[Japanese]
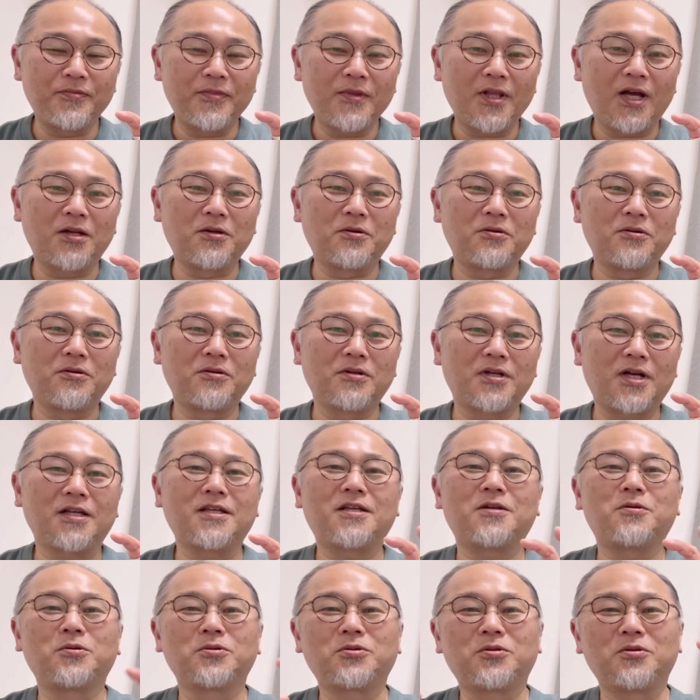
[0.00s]
あの、書
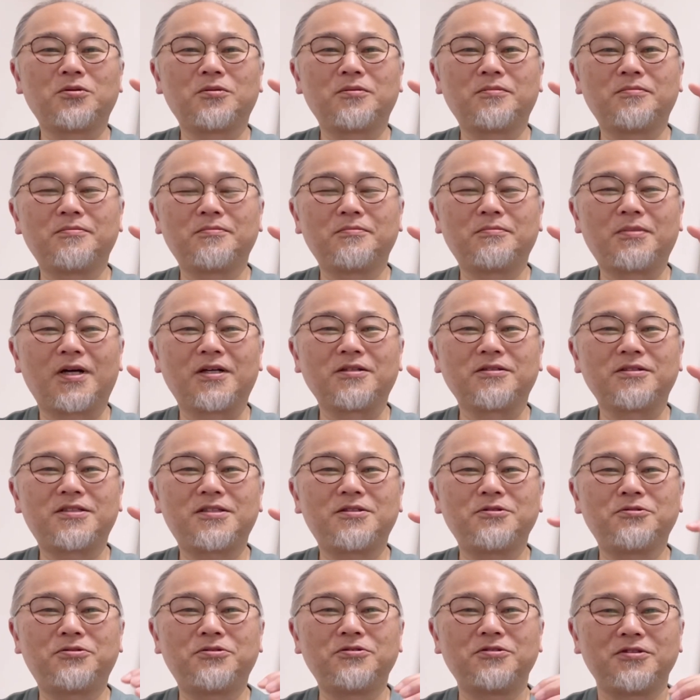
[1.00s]
き言葉
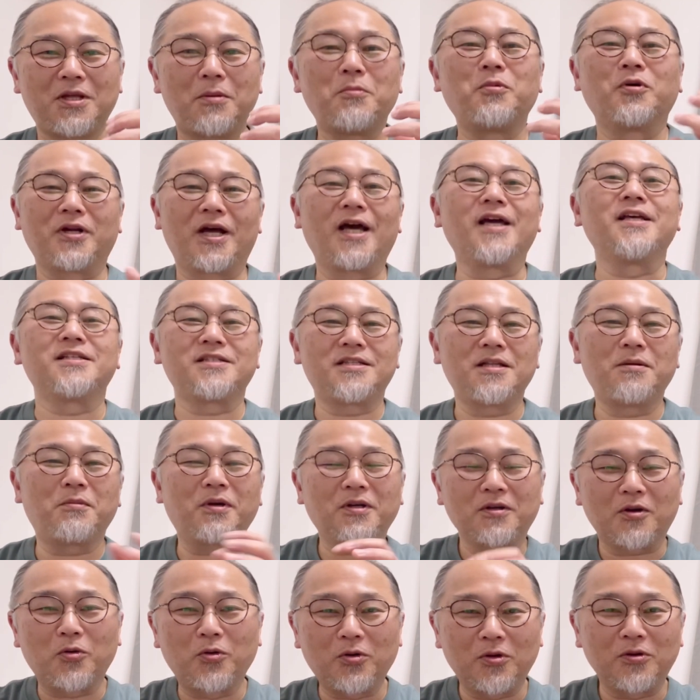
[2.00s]
風でもないしね、まあ、
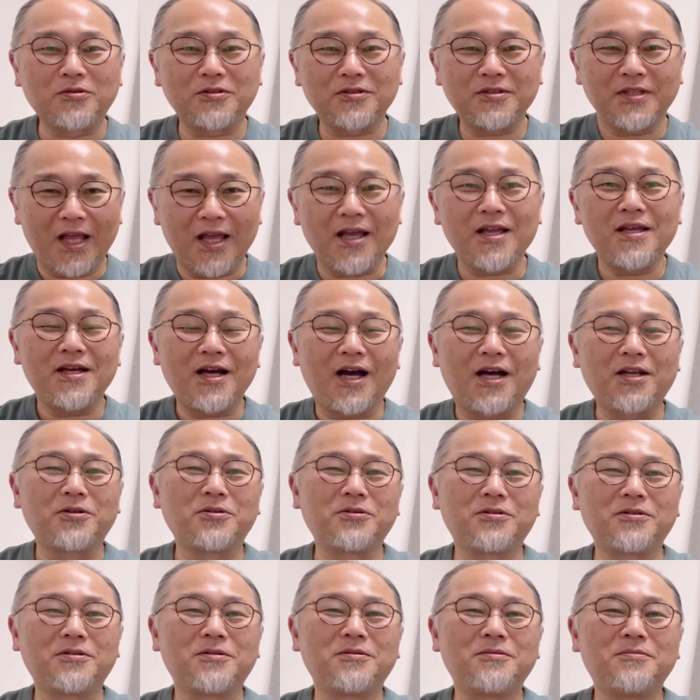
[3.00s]
こうね、あ
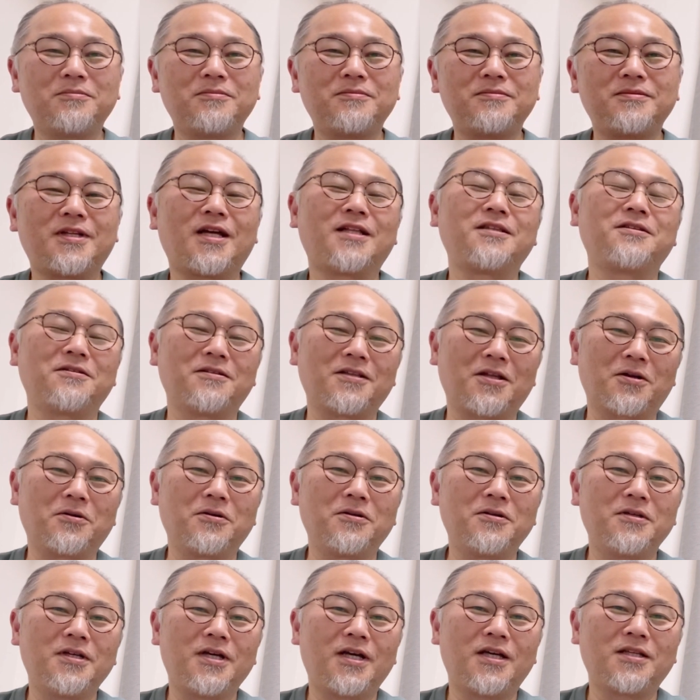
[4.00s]
の、なんて言うんだろう、
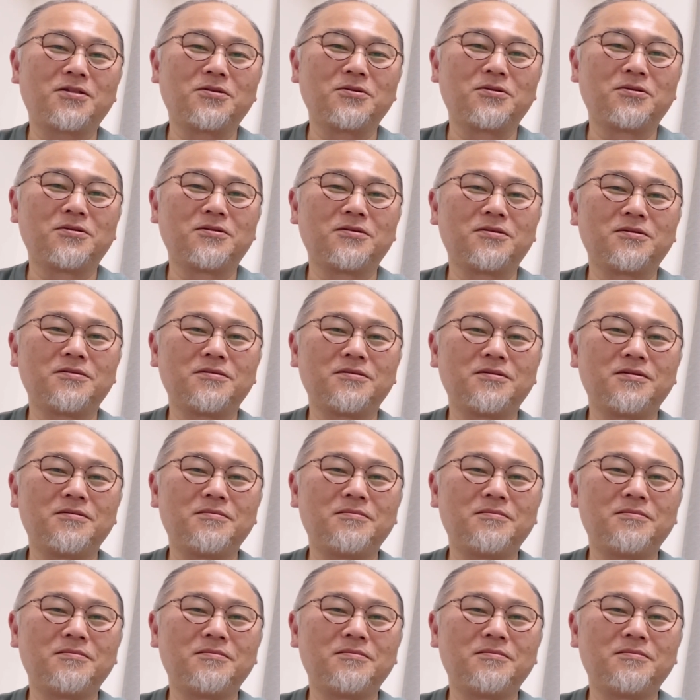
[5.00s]
えっと、